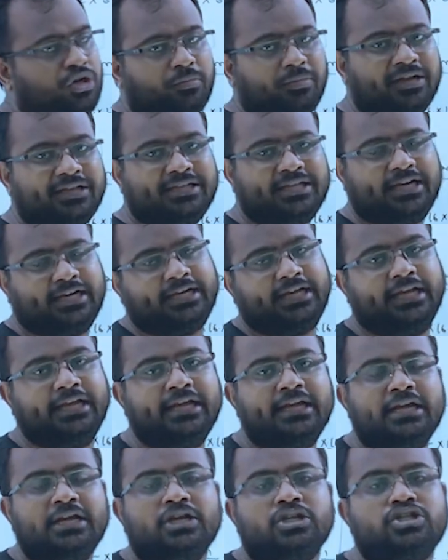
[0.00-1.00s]
সমান থাকে
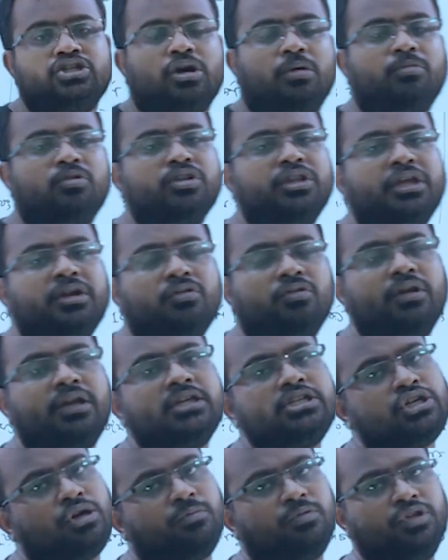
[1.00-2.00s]
সমদ্বিকোণে
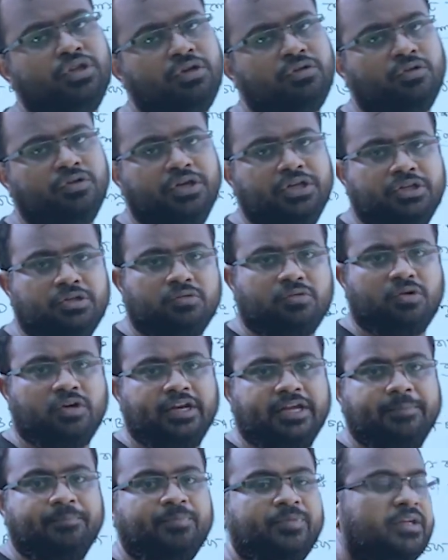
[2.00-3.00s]
সমধিখণ্ডিত
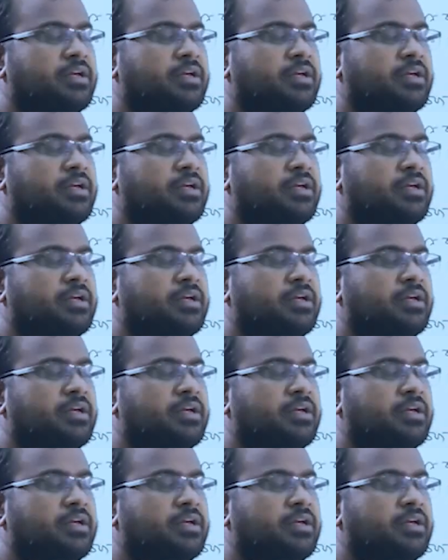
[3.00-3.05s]
করে